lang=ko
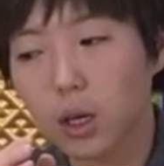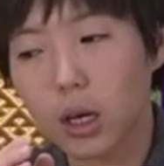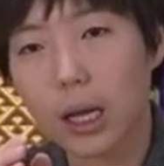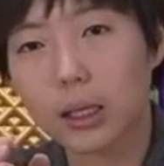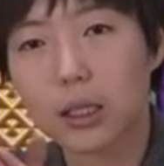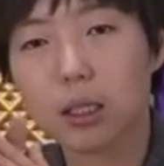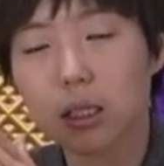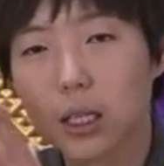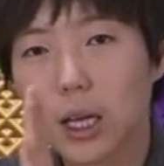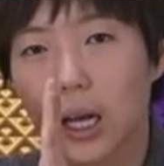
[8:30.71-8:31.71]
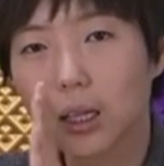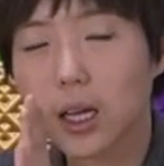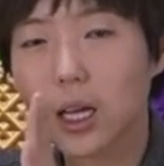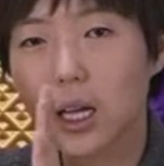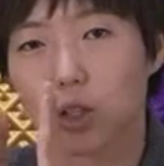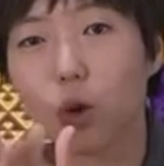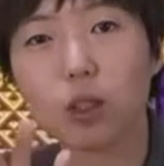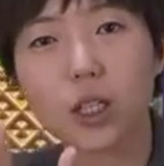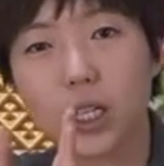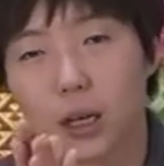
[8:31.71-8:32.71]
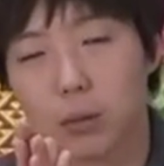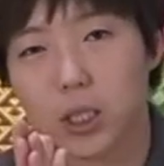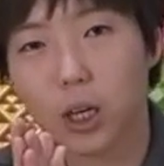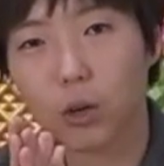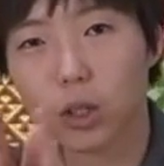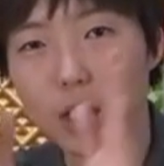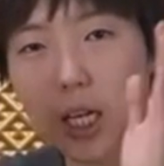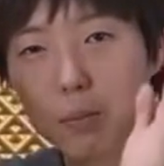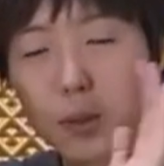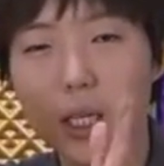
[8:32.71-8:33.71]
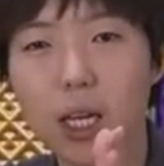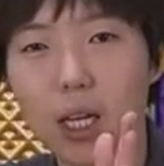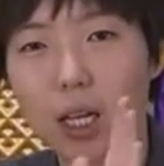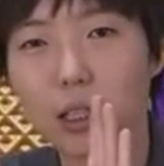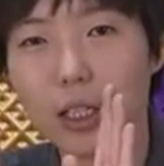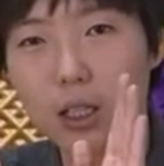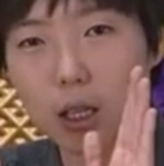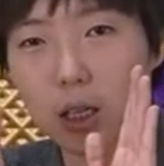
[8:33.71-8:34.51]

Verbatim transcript: 같은 그 하나의 절대값이라고 그냥 PLA는